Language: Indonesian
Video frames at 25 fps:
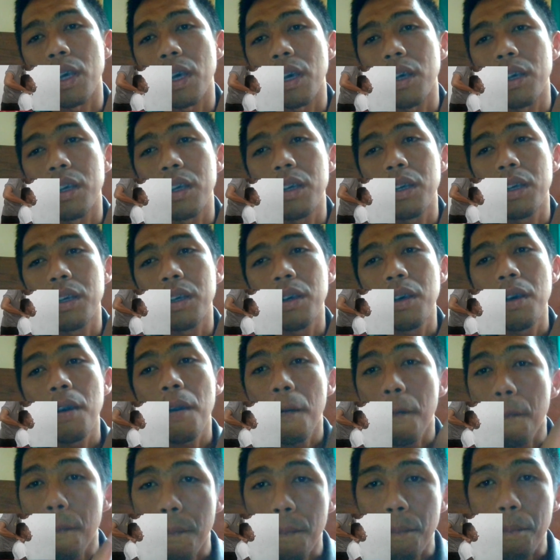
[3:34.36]
ya.
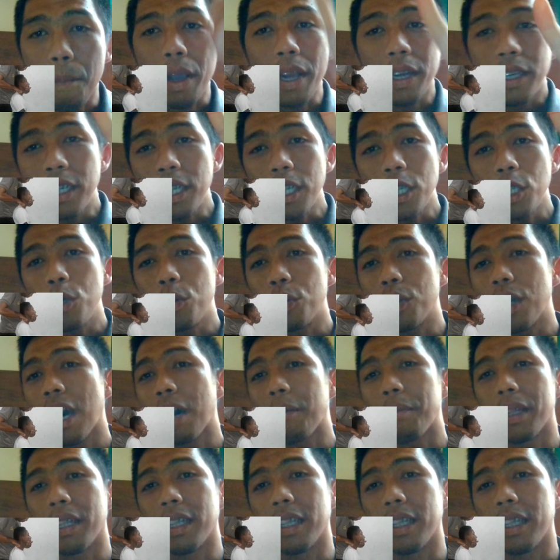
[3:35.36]
medis juga